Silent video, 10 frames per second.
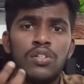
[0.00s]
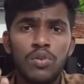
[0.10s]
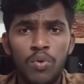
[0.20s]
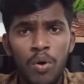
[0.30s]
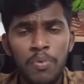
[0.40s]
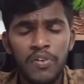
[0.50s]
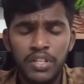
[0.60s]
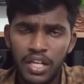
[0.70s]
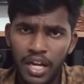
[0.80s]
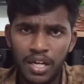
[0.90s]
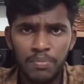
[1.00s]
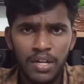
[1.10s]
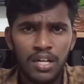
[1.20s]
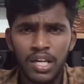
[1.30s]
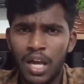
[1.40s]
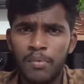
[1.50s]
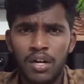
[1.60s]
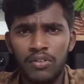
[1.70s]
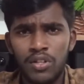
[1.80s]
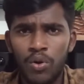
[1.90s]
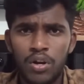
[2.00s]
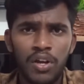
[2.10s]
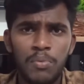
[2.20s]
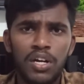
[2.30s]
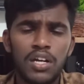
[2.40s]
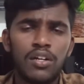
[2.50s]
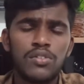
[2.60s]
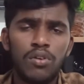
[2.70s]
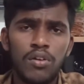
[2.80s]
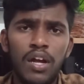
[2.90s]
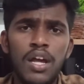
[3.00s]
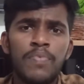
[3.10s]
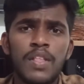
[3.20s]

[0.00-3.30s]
ஸோ ஓப்போ வந்து கண்டிப்பாக கேமராவில் வந்து குறை வைக்க மாட்டாங்கன்னு சொல்லுவேன்